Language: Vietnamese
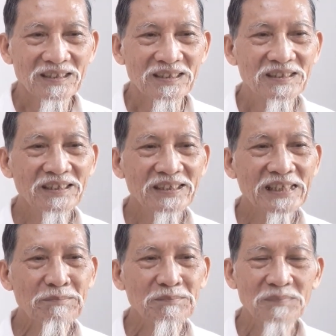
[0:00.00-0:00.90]
dưới
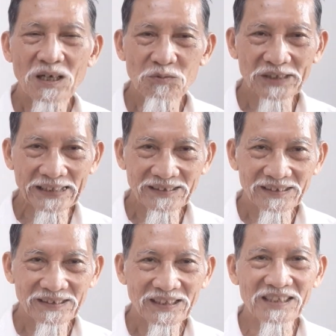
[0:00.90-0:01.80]
tâm không rắn
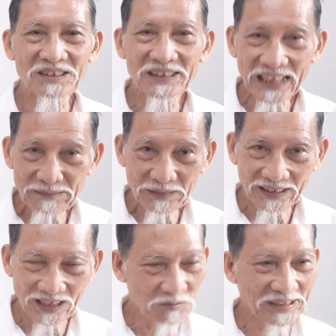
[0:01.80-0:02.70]
tức là dưới tim
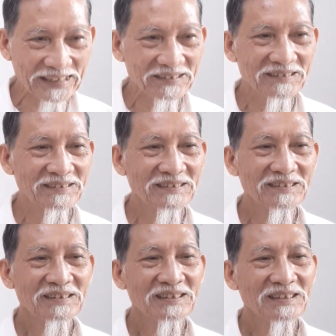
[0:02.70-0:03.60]
không rắn
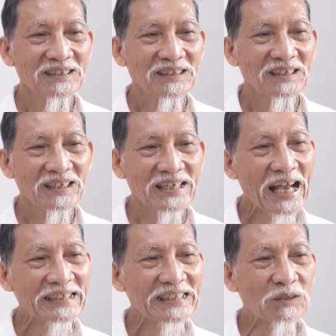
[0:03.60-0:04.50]

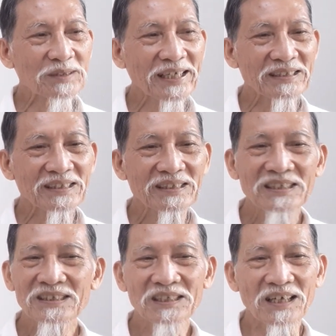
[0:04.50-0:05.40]
đại tiểu tiện
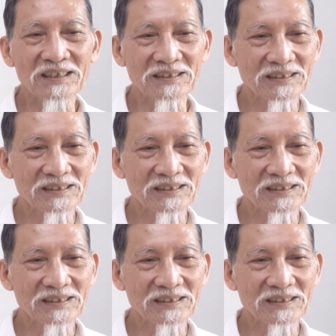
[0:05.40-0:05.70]
như thường